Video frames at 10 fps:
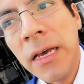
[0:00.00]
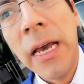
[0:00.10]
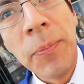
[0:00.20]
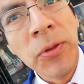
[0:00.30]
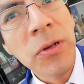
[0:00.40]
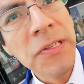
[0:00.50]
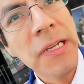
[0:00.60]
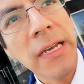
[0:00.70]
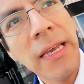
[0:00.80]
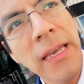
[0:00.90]
El punto
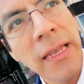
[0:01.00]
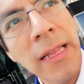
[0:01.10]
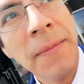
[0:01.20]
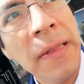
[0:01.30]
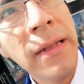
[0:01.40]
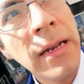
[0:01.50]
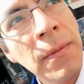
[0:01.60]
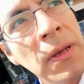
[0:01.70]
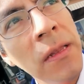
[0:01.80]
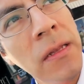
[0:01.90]
está que
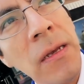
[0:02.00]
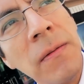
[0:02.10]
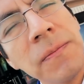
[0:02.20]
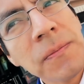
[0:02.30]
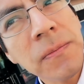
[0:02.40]
lamentablemente